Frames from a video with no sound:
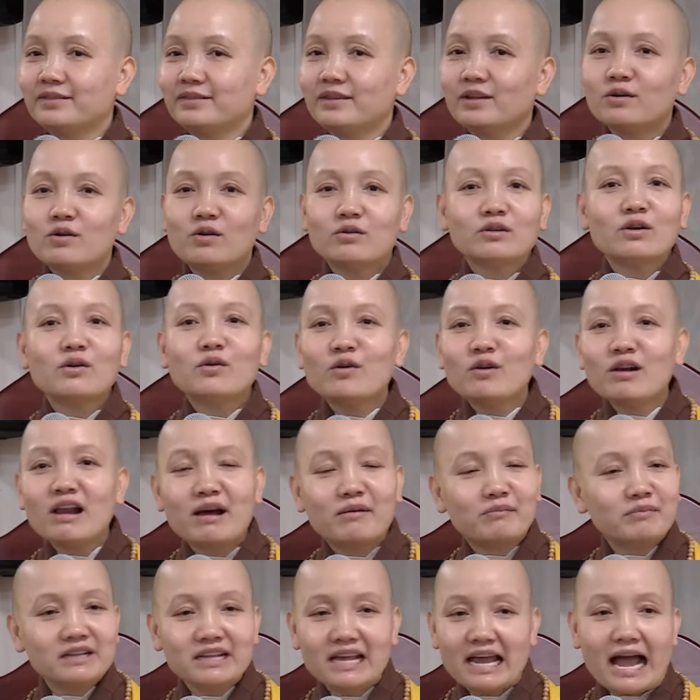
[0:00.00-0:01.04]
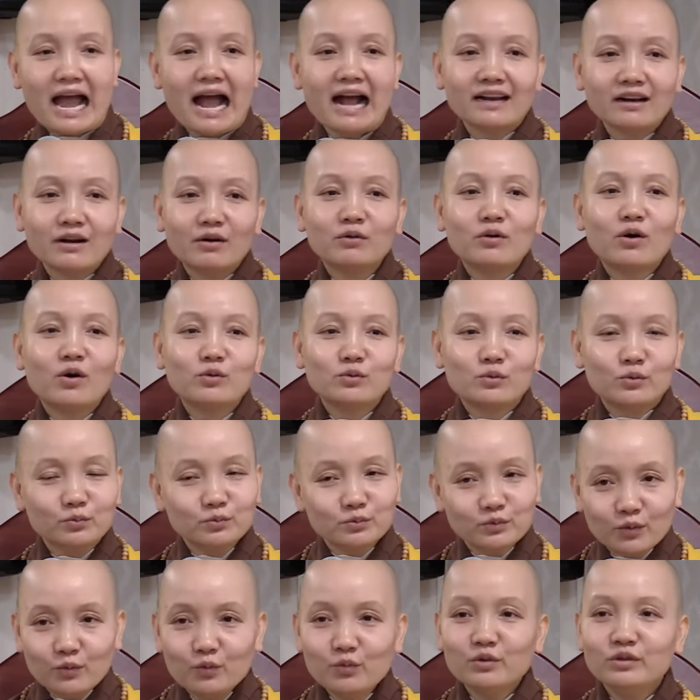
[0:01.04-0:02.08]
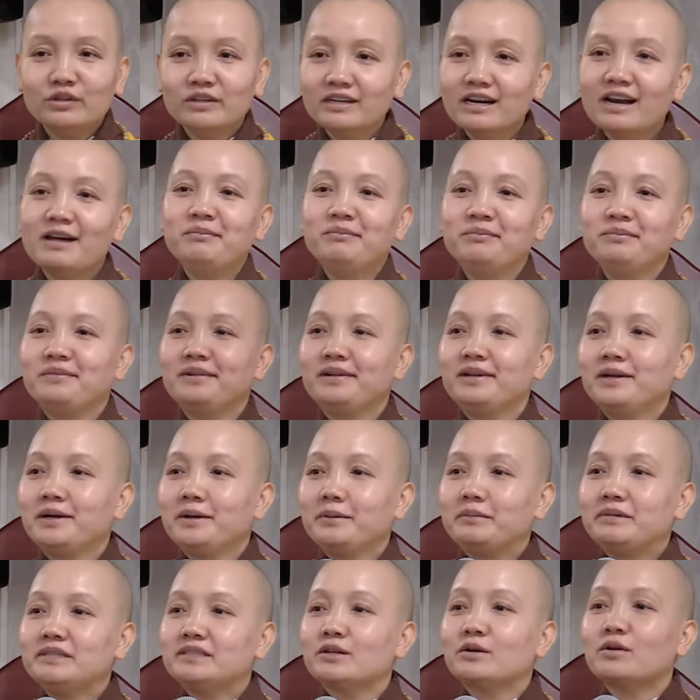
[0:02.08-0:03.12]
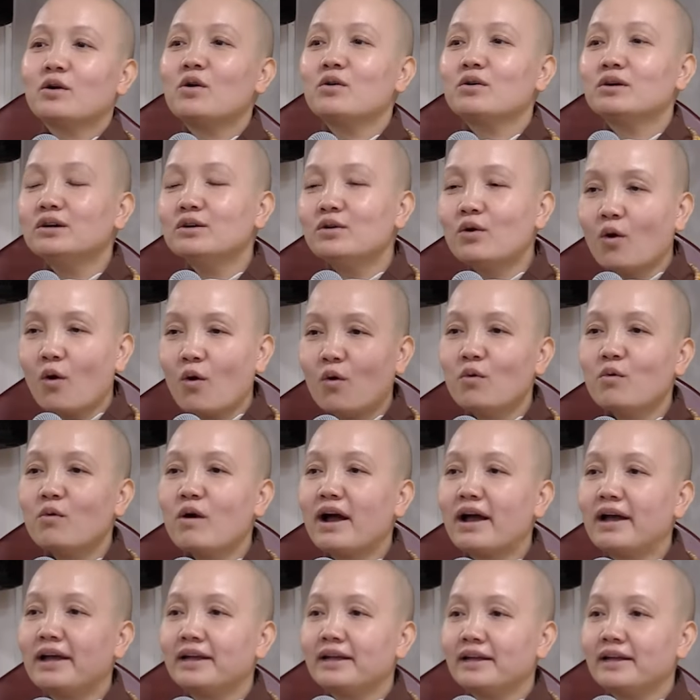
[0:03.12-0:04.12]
Nói con đâu có làm cái gì ác đâu, con cũng tu dữ lắm. mà sao con cứ khổ hoài?